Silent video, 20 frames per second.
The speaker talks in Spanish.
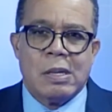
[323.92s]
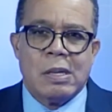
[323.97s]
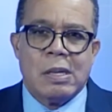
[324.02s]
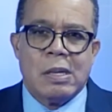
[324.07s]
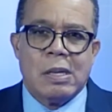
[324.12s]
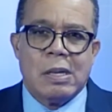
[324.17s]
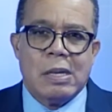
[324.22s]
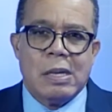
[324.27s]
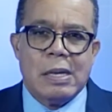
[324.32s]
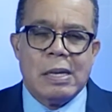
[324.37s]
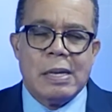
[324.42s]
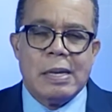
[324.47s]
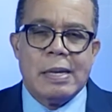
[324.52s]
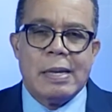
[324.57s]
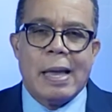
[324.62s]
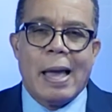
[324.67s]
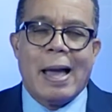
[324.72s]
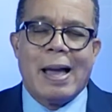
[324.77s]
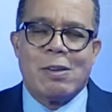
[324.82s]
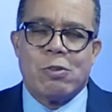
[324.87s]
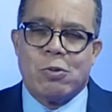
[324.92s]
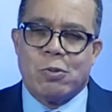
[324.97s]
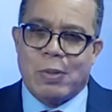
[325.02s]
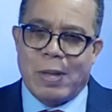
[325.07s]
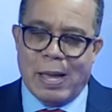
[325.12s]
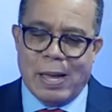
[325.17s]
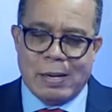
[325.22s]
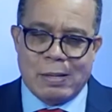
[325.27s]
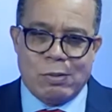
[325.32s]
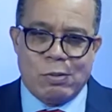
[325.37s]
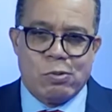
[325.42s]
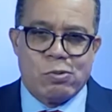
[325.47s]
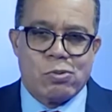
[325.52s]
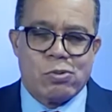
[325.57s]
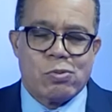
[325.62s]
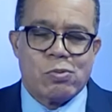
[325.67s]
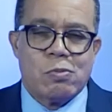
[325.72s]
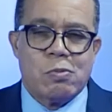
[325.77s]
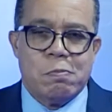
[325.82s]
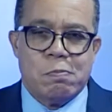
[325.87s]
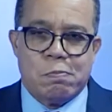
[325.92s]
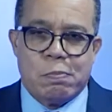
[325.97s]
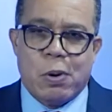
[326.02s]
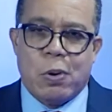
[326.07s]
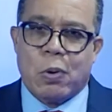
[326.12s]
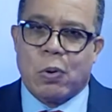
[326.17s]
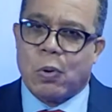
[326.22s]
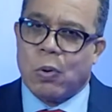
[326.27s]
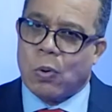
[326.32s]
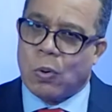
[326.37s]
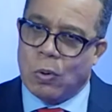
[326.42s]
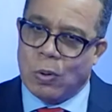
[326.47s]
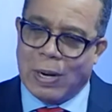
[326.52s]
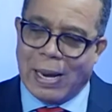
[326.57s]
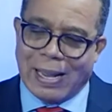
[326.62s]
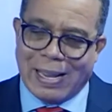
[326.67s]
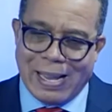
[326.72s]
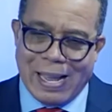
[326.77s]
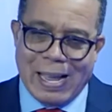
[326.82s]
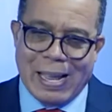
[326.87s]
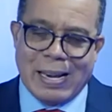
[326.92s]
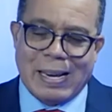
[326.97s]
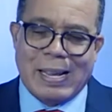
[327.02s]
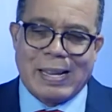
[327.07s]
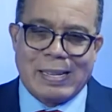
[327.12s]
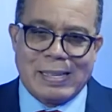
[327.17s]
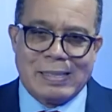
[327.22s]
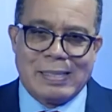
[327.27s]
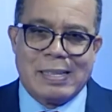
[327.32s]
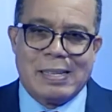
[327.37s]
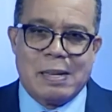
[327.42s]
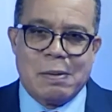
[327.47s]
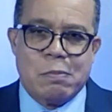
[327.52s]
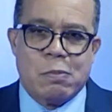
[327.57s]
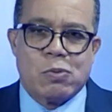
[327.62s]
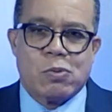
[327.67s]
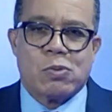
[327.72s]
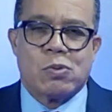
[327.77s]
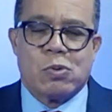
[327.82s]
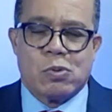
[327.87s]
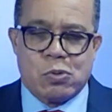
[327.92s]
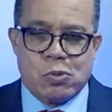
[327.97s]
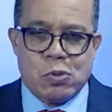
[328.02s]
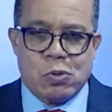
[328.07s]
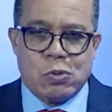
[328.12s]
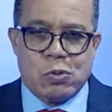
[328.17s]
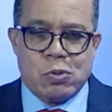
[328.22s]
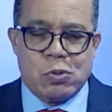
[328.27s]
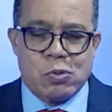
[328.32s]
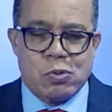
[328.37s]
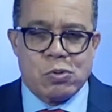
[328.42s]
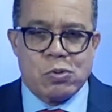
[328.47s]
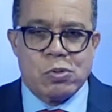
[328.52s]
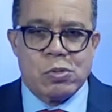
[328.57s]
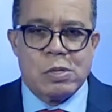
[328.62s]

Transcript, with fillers: y ayudarnos un poco con la carga que tenemos nosotros